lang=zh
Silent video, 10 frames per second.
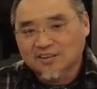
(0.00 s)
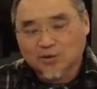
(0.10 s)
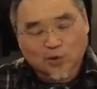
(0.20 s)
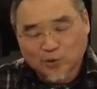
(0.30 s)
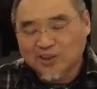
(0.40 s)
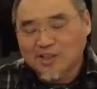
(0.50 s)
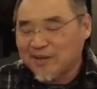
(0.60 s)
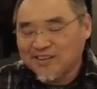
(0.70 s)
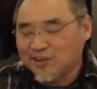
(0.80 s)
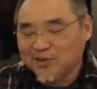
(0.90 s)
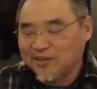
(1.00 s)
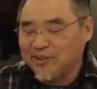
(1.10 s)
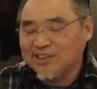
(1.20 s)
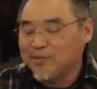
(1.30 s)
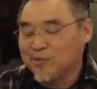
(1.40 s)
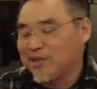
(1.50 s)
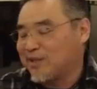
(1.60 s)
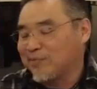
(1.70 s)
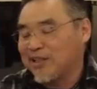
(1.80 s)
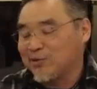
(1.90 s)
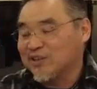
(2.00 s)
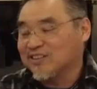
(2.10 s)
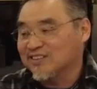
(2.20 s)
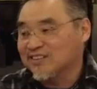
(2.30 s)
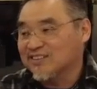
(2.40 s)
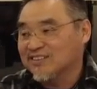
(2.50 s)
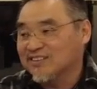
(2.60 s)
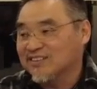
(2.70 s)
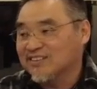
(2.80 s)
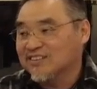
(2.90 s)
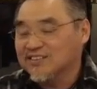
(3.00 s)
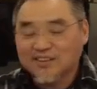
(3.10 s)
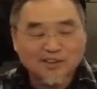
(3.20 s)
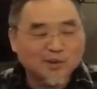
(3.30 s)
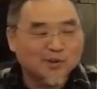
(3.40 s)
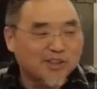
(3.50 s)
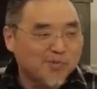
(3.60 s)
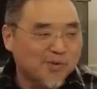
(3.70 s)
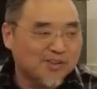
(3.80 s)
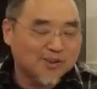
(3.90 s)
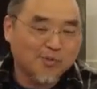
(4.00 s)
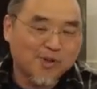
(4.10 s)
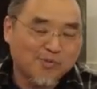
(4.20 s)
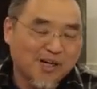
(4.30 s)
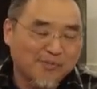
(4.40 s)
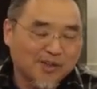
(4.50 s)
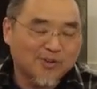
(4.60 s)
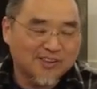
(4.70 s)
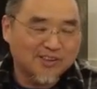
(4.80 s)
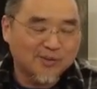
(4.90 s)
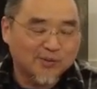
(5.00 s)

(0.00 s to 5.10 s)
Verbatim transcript: 我觉得一般弟兄姐妹是没有办法判断的，甚至有些牧师都没有办法判断清楚。